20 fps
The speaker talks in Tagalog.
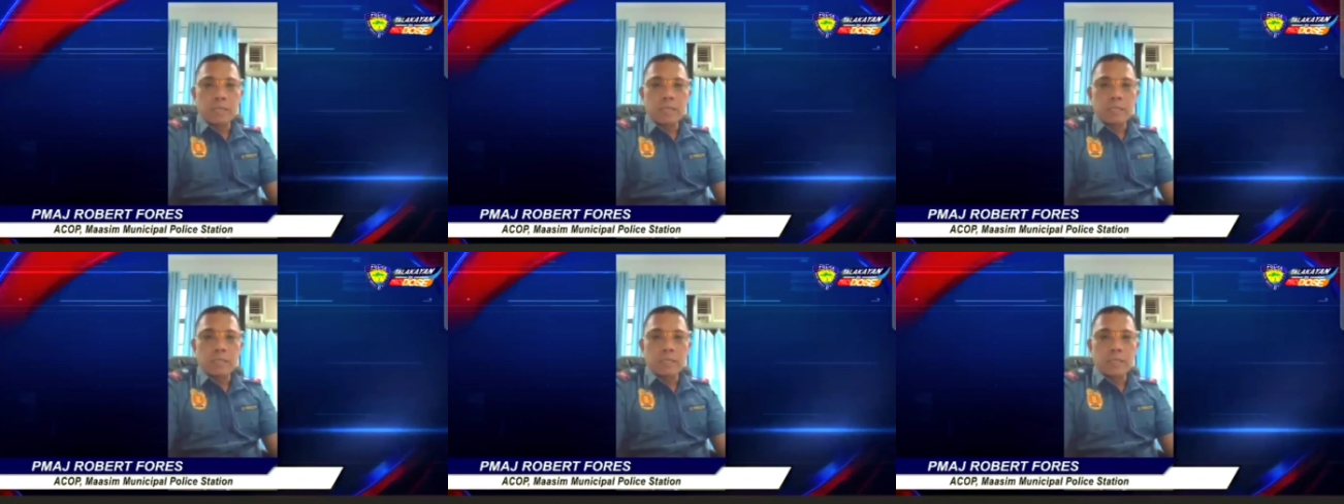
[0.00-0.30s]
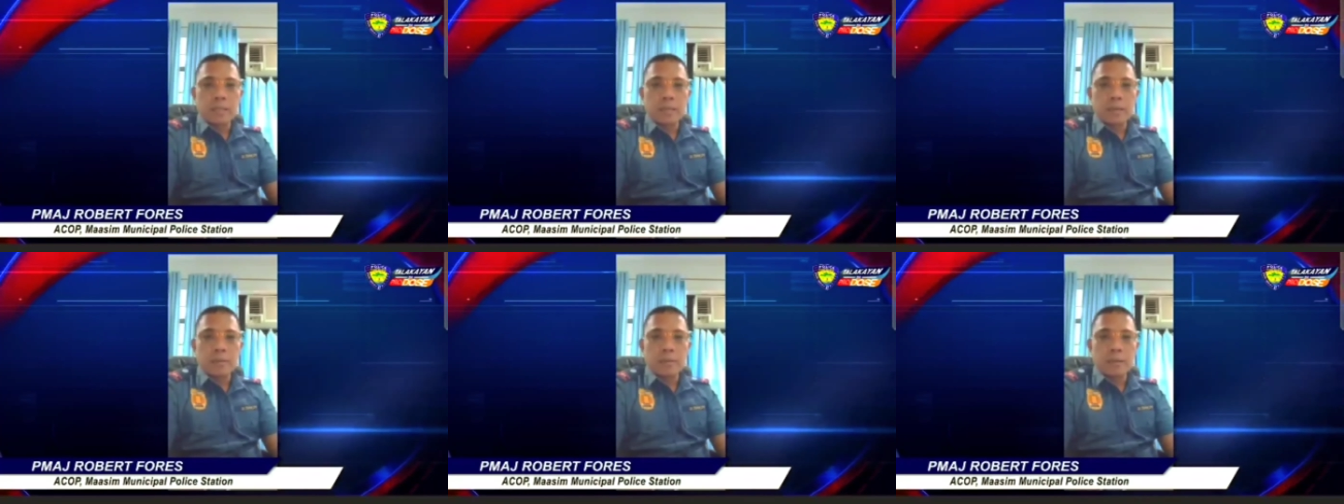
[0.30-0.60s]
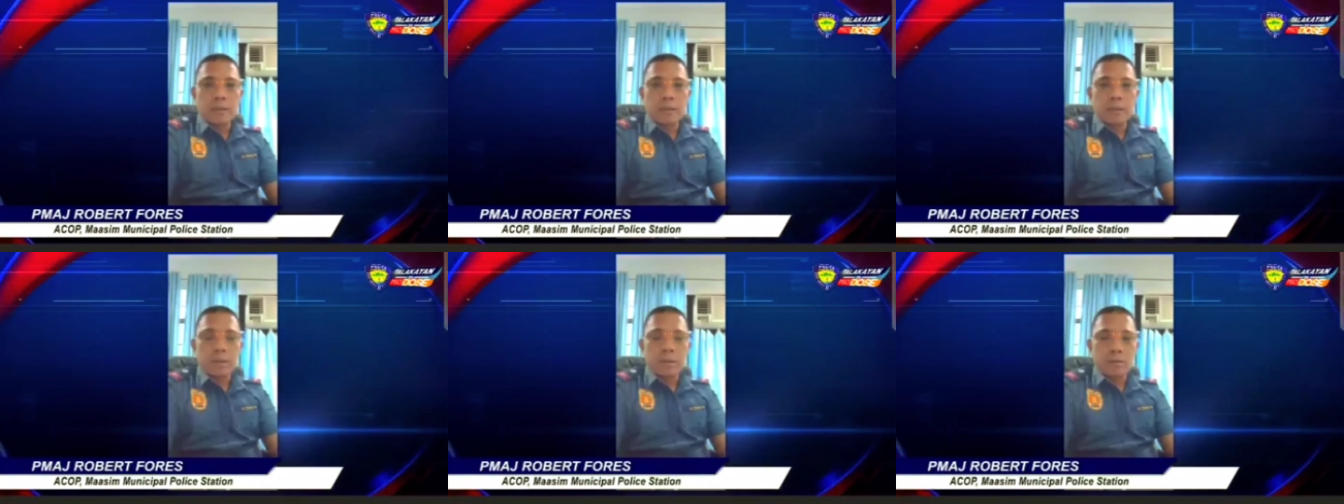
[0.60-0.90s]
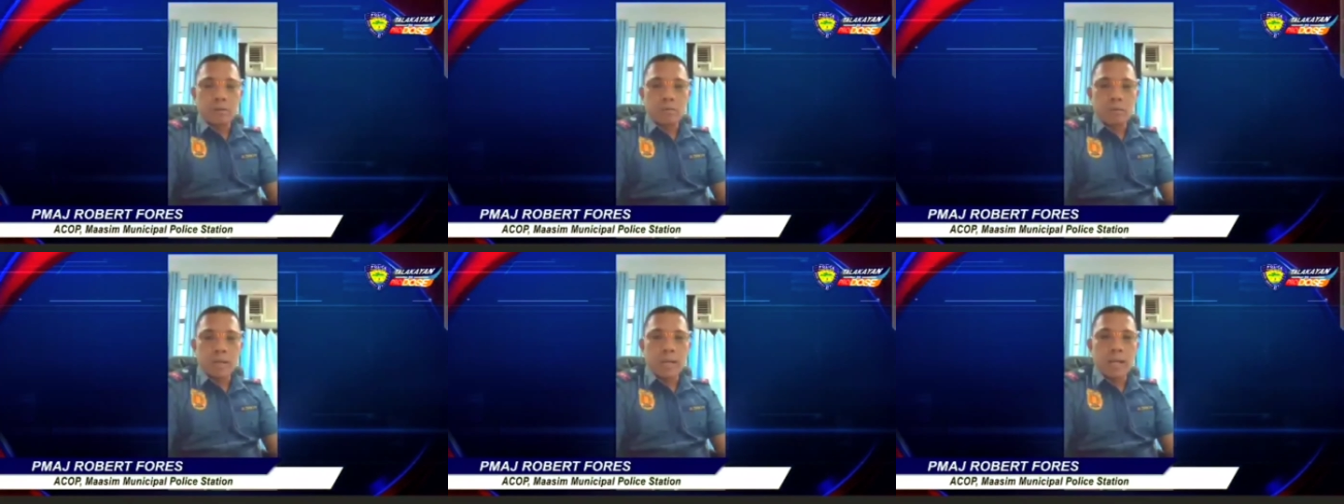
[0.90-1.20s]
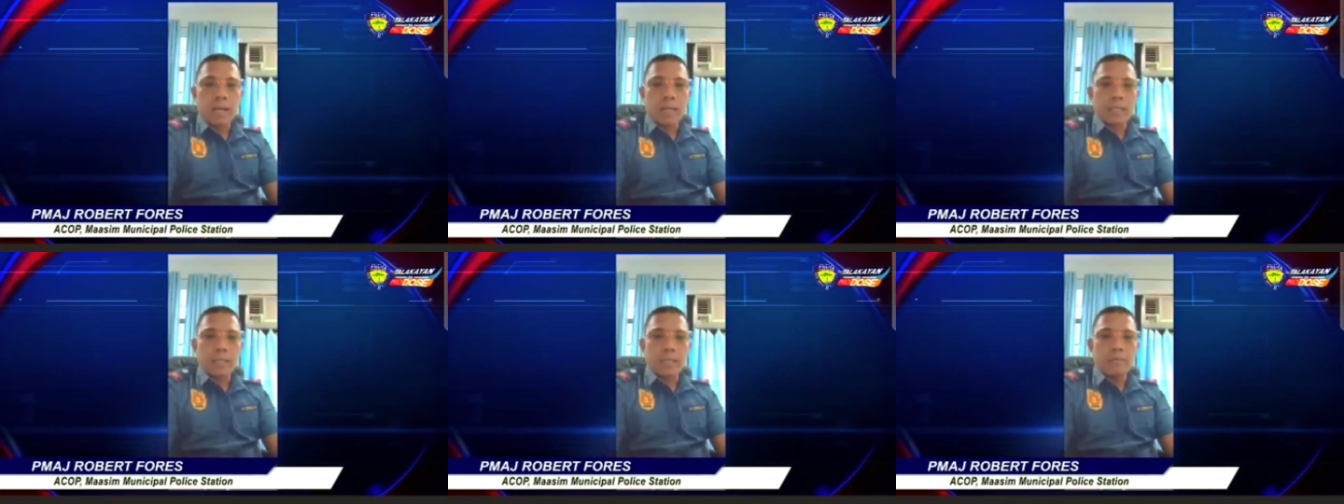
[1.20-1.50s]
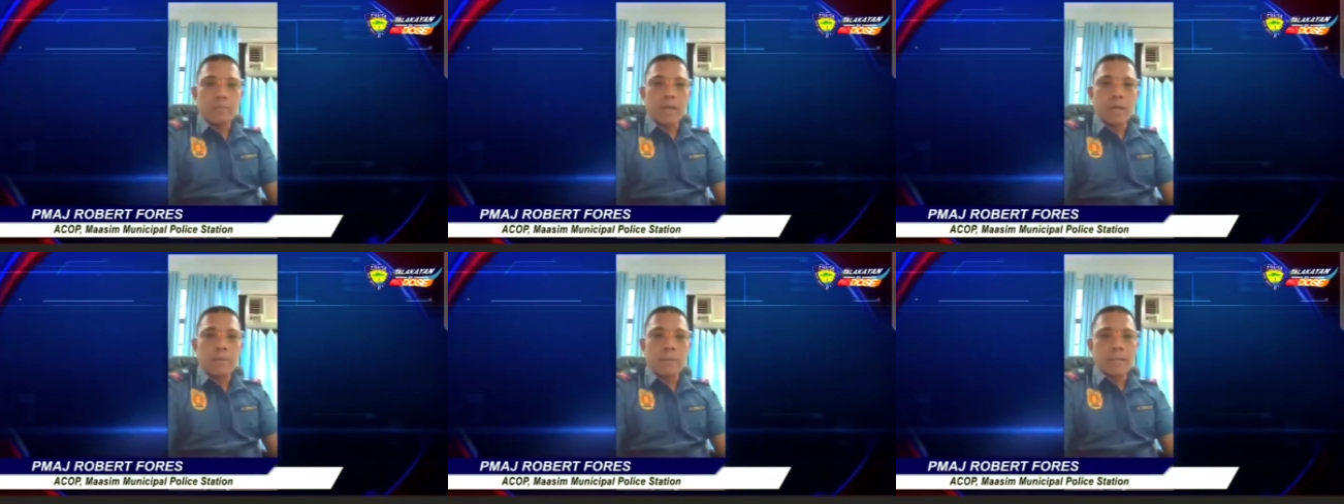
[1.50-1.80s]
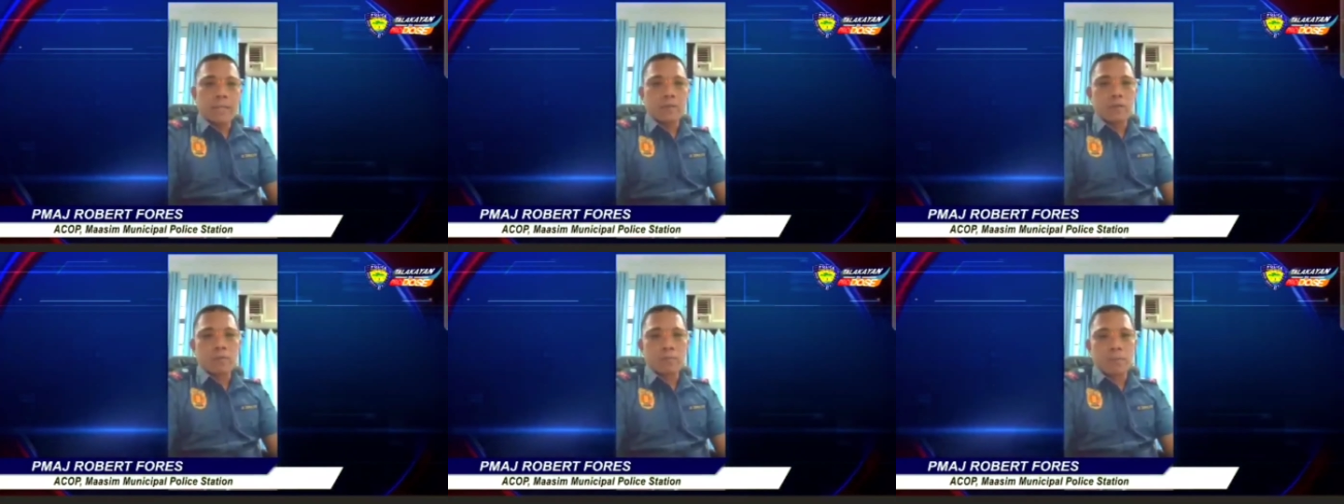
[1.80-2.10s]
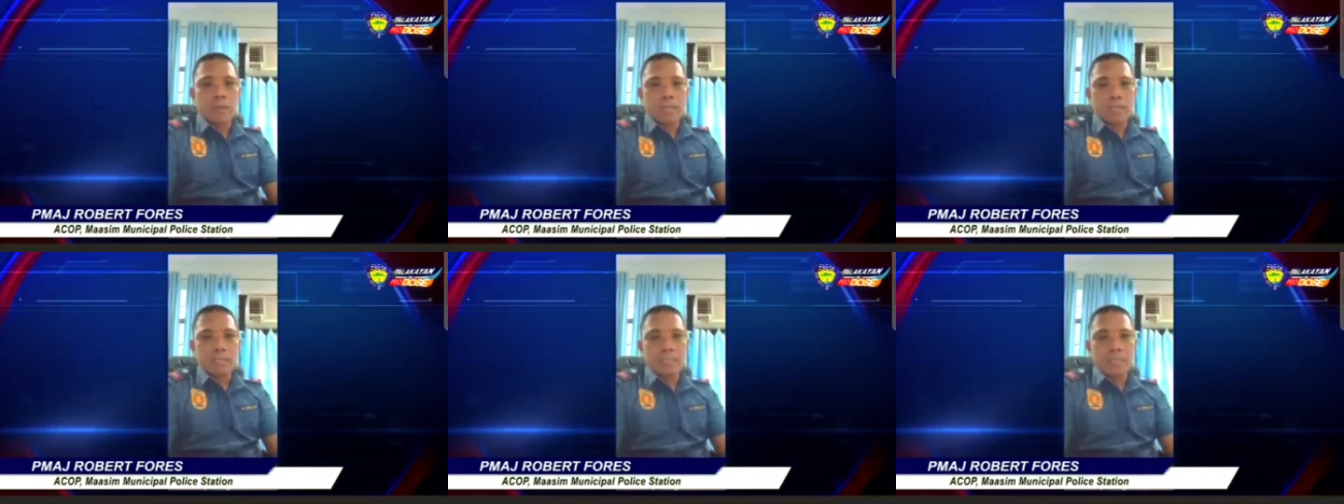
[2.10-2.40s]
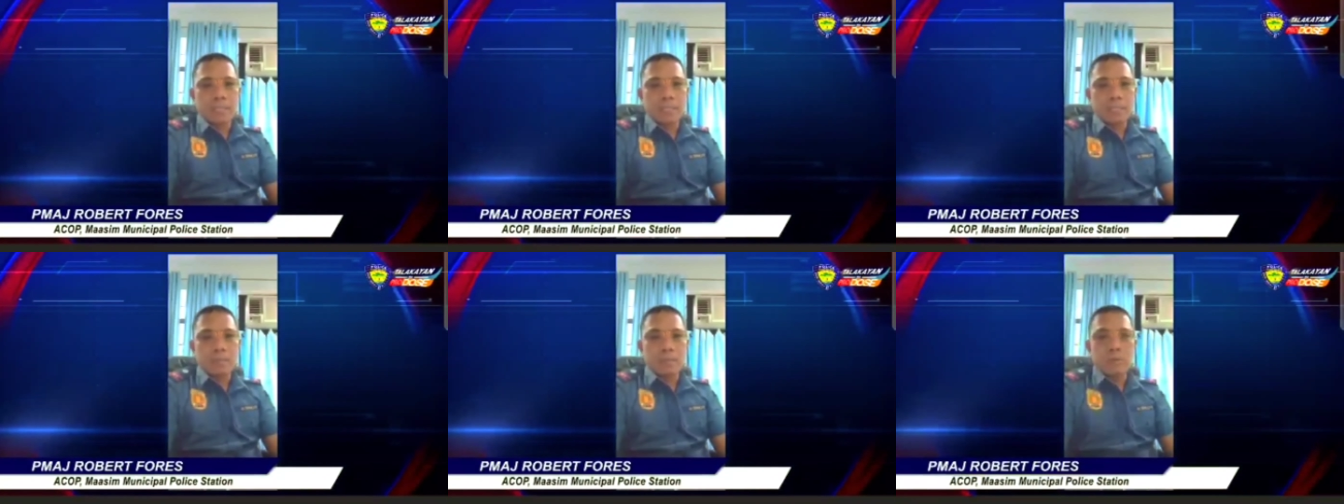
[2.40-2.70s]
at uh, kumakain ng mga microplastics.